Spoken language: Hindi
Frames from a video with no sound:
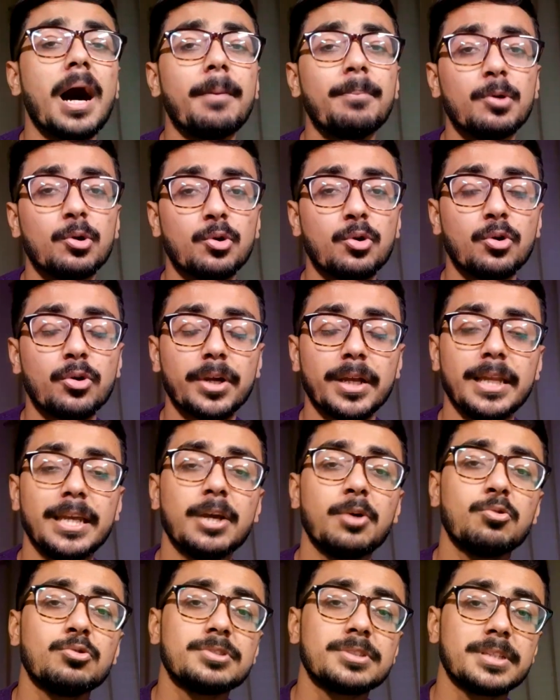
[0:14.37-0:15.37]
आप लोगों के
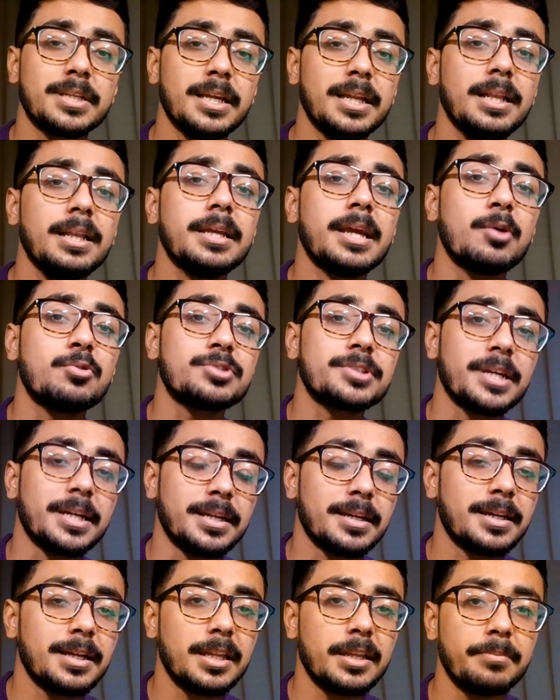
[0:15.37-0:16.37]
लिए उस स्किल या उस
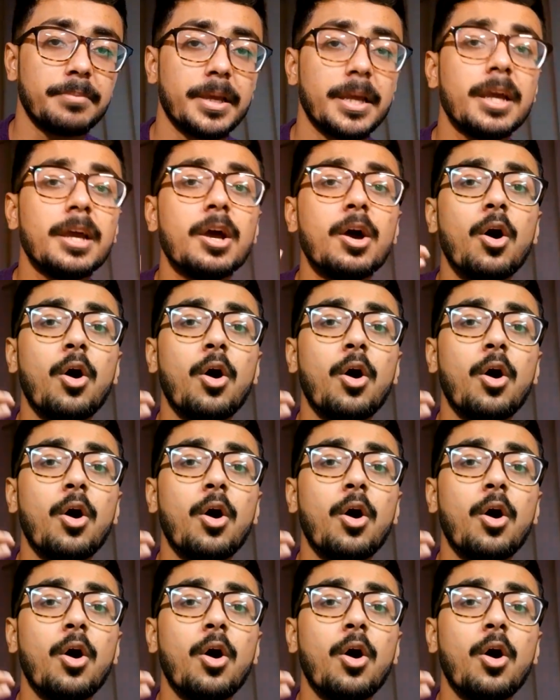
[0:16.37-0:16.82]
कैटेगरी में